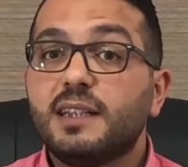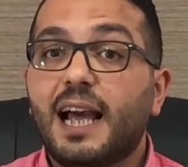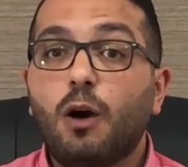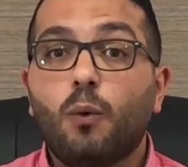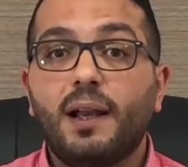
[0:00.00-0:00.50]

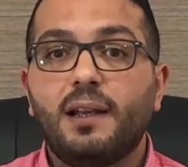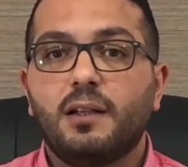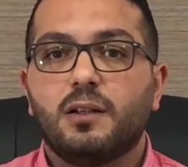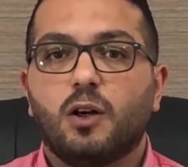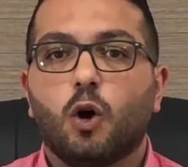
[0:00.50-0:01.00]
الاول
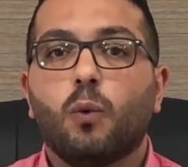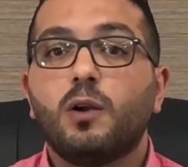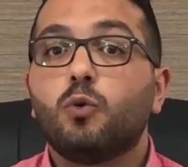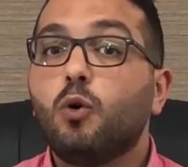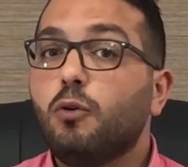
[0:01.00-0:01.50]
هو
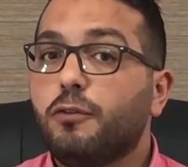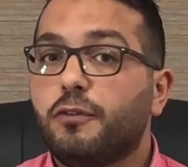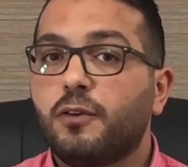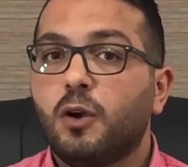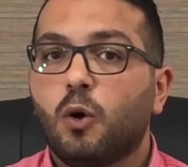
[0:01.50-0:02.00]
الوقوف
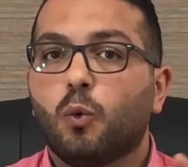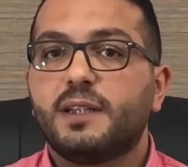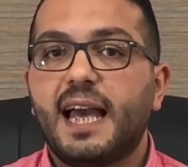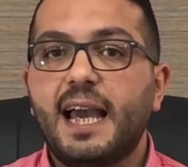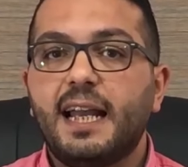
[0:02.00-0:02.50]

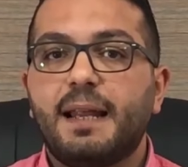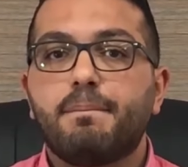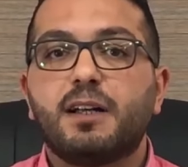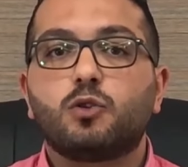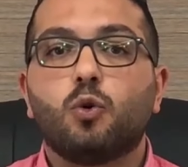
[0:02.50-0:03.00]
وده
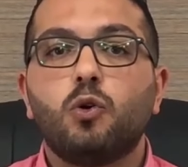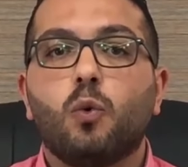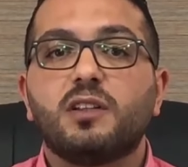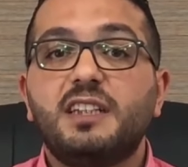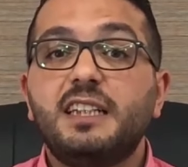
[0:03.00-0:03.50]
لما تكون
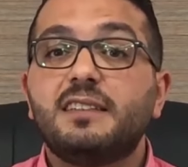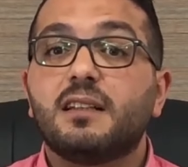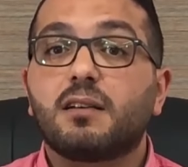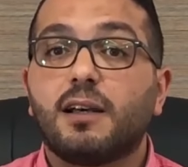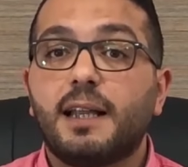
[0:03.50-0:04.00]
وضعيه
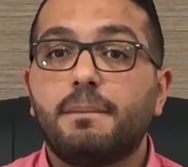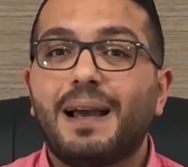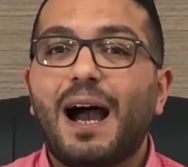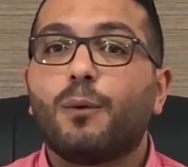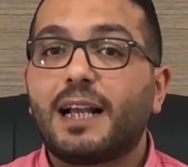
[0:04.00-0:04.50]
القدم او